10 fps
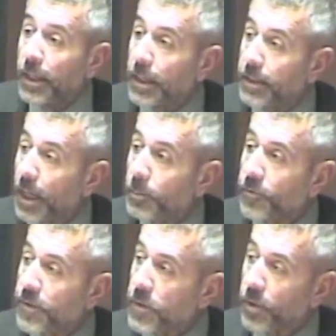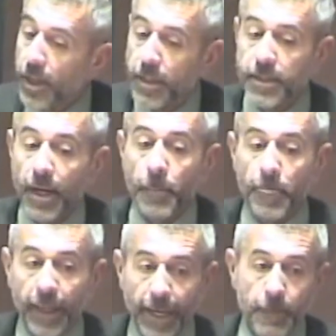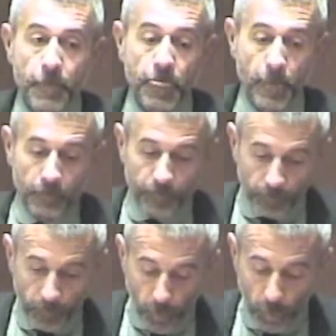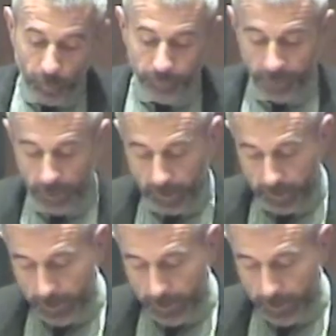eh, della professoressa, che eh,